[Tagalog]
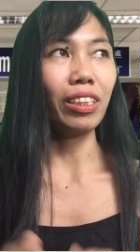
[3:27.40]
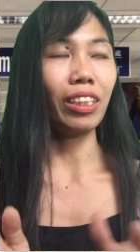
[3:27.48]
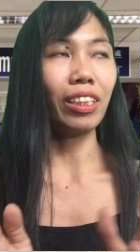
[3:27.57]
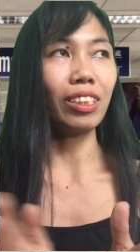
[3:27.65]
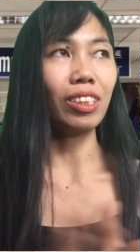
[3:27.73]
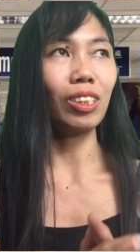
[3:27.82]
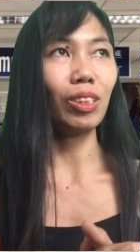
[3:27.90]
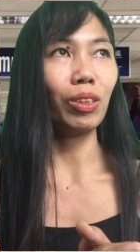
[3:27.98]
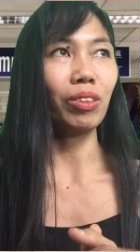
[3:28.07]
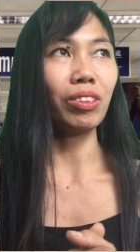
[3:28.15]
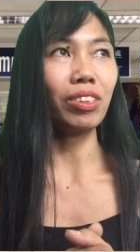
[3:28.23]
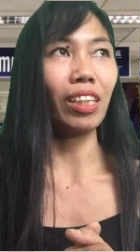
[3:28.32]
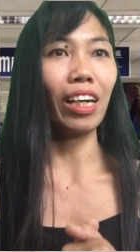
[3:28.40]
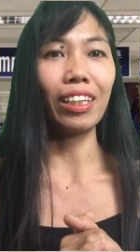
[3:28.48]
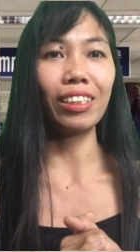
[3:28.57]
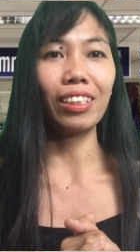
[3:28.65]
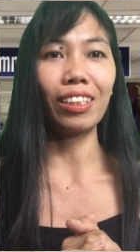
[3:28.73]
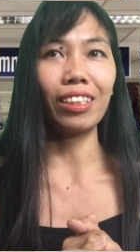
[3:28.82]
nga guys, yung sa
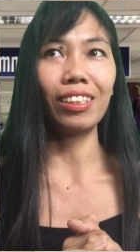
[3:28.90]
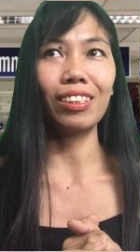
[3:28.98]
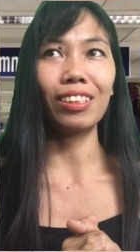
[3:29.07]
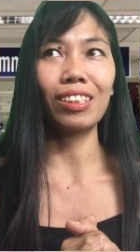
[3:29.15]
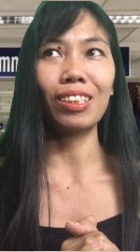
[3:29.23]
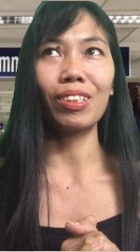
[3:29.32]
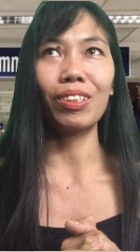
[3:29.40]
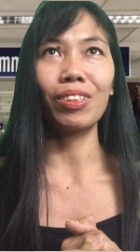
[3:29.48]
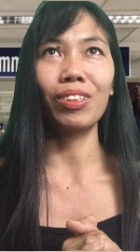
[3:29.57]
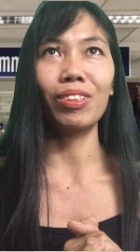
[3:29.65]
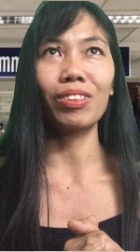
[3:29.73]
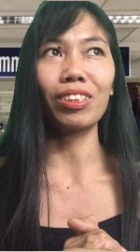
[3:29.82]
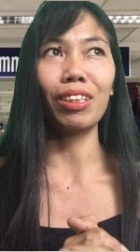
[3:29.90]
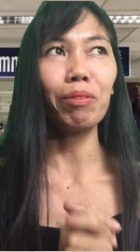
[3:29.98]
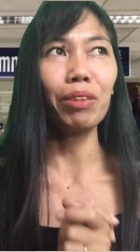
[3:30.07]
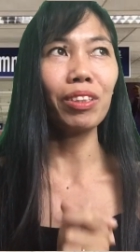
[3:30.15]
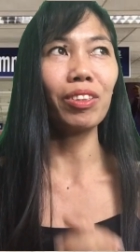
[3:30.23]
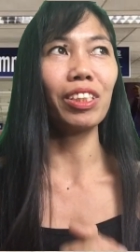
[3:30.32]
akin, so, yung sa
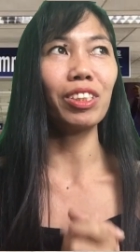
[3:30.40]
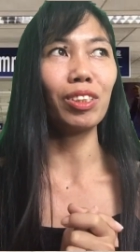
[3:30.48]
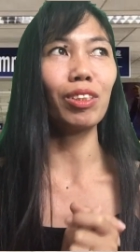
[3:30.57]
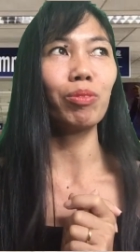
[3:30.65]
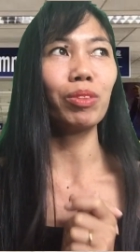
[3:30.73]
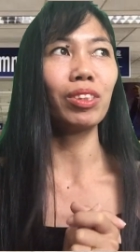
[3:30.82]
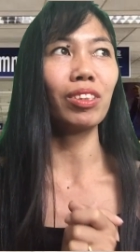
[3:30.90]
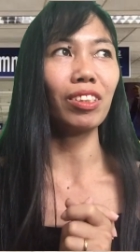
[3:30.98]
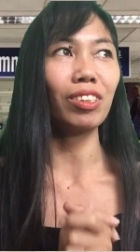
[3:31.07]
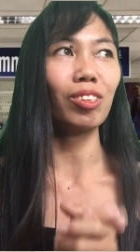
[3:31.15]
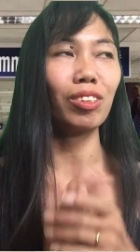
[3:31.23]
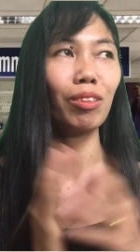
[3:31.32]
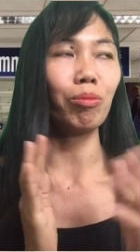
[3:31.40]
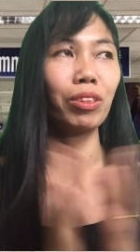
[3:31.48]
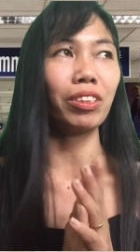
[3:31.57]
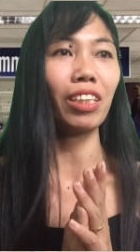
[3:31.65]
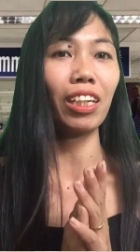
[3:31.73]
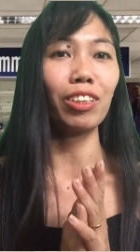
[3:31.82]
immigration officer, so,
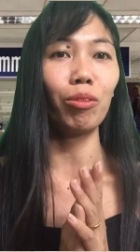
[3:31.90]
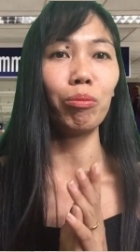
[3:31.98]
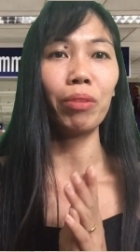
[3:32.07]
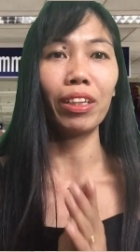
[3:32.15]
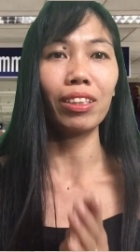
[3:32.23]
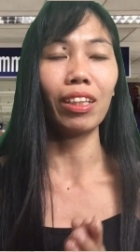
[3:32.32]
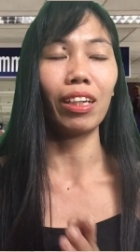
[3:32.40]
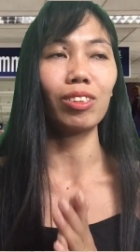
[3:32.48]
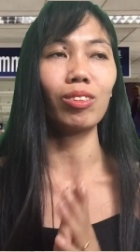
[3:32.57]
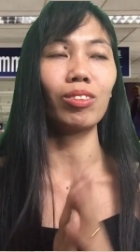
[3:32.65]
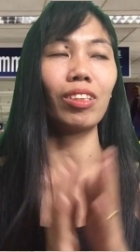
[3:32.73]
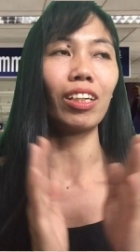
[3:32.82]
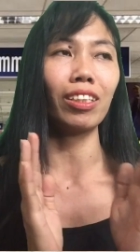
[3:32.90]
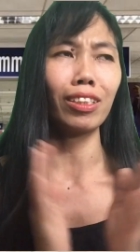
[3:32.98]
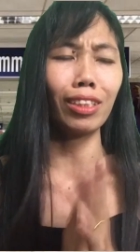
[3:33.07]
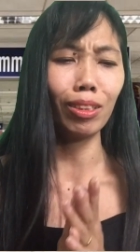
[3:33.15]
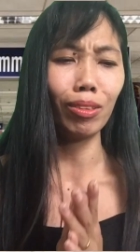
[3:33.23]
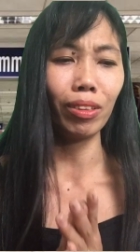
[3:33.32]
siyempre sa akin yung bata, so, sa akin
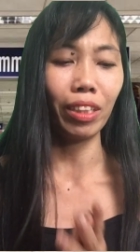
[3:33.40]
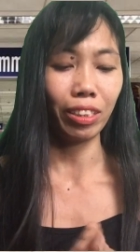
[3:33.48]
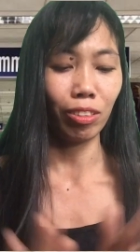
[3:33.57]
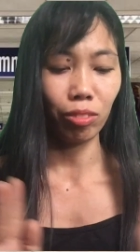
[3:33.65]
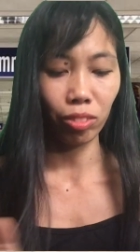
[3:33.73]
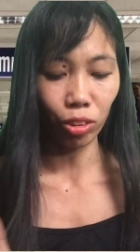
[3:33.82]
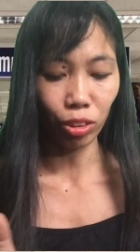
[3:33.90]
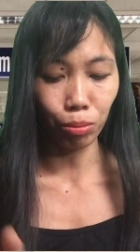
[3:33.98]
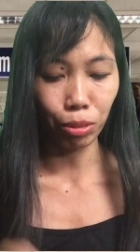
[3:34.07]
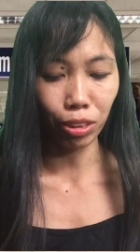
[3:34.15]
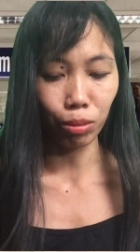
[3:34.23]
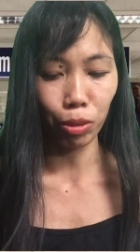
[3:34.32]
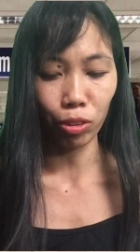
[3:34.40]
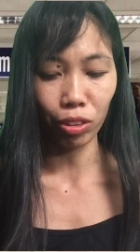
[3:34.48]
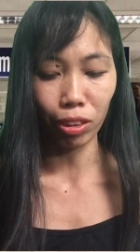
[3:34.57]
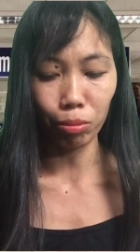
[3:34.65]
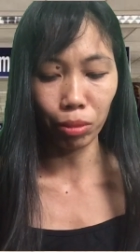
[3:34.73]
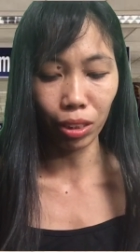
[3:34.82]
natanong lahat yung documents, meron
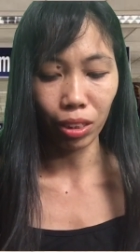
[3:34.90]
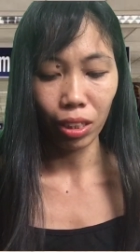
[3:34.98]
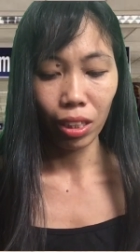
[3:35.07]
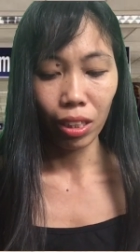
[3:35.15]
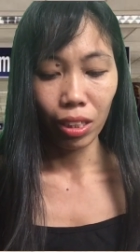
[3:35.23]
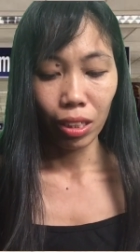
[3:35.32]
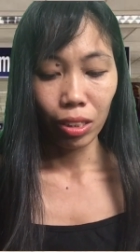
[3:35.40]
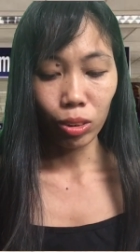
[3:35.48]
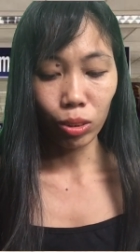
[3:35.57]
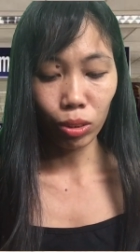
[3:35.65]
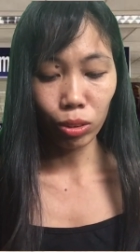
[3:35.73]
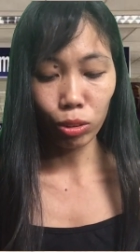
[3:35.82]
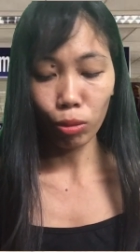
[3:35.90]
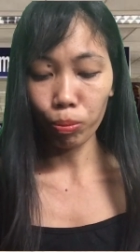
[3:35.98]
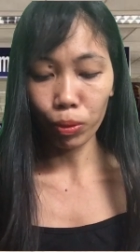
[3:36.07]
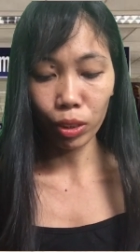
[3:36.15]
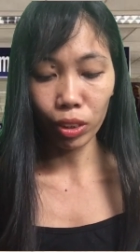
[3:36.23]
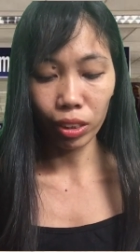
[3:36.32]
kami. So,
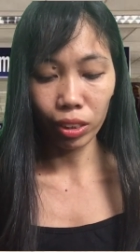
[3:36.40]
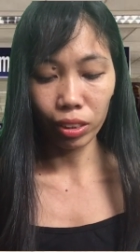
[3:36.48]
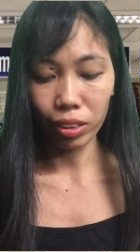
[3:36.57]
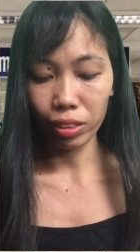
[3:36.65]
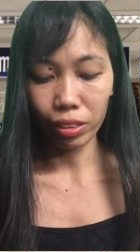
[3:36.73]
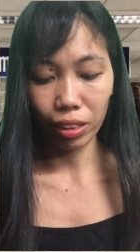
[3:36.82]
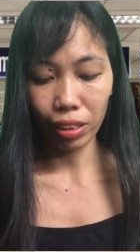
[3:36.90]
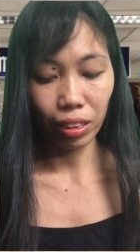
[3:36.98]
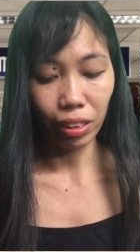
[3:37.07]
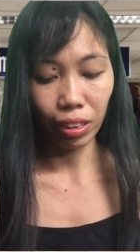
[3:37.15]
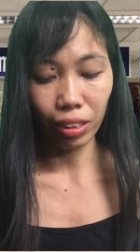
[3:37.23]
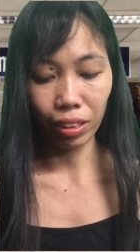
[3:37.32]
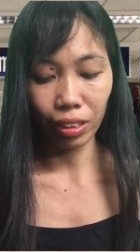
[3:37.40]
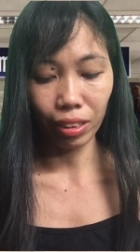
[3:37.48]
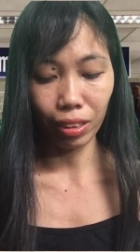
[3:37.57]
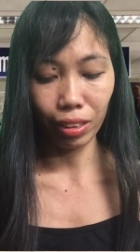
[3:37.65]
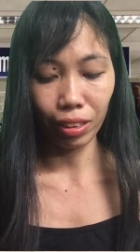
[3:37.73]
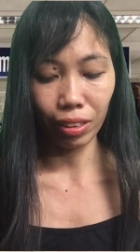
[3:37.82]
super
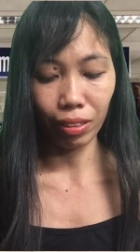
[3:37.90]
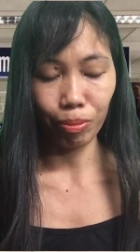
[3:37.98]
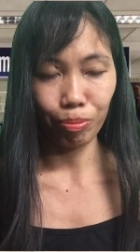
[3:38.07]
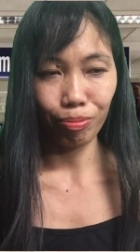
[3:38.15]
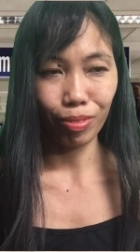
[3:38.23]
uh,